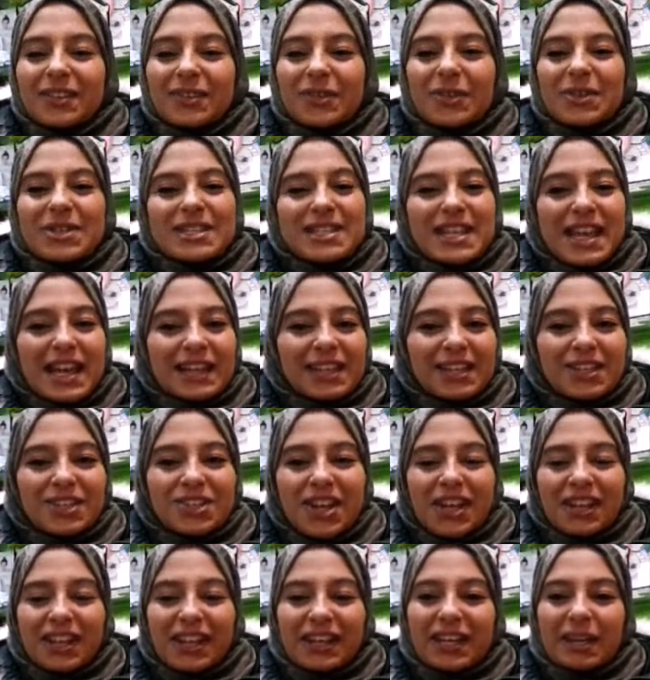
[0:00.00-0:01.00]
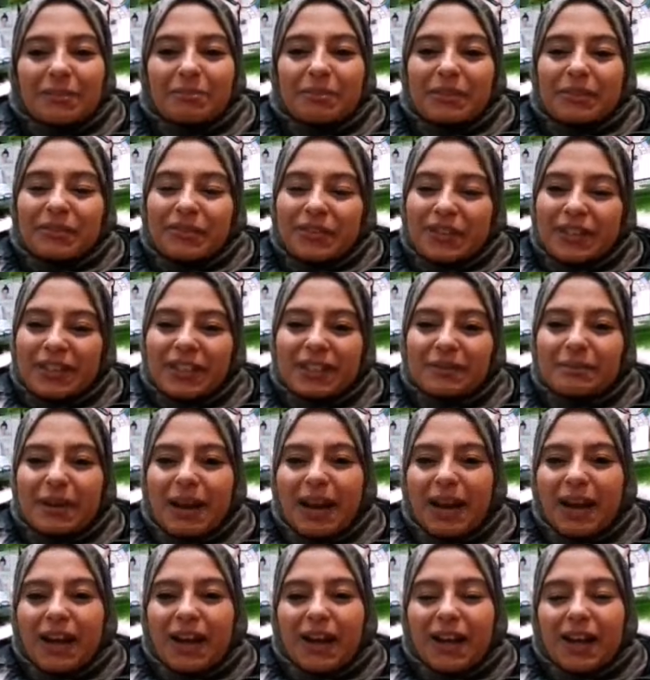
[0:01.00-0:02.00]
كل السعاده ان شاء الله يا ربي
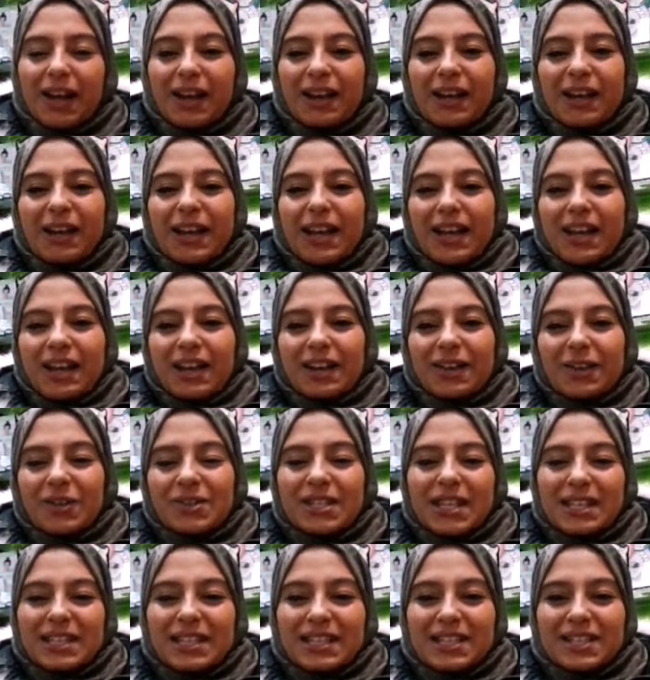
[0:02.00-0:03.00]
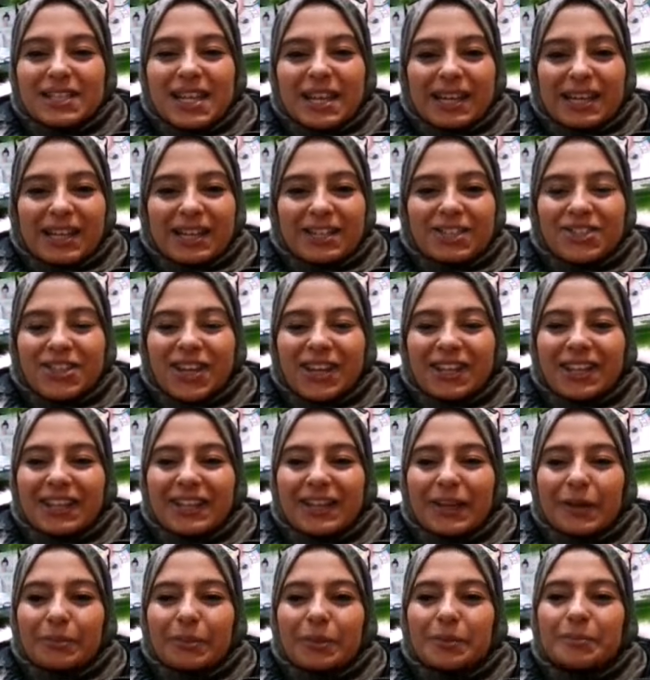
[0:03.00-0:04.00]
مع اسرتك الصغيره ان شاء الله
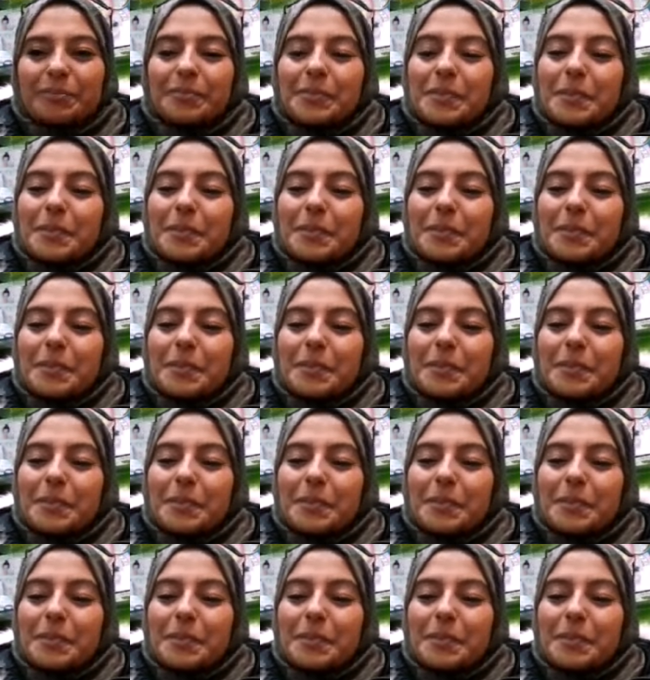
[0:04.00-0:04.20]
يا ربي